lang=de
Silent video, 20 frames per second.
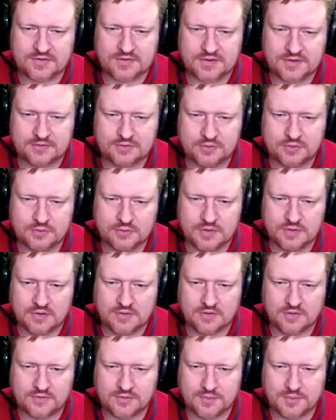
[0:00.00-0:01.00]
die Fugen
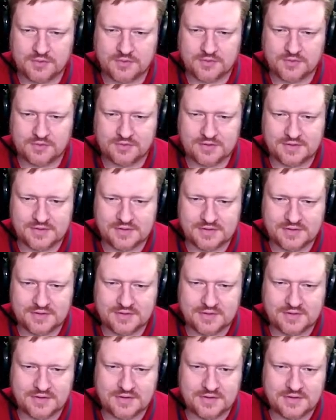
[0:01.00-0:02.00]
aus, wenn man so will.
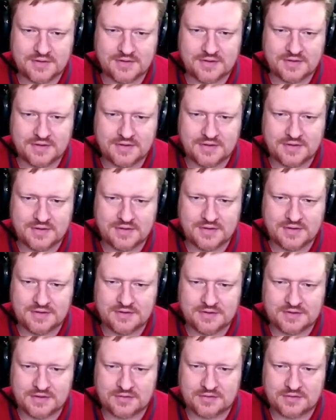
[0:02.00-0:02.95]
Darf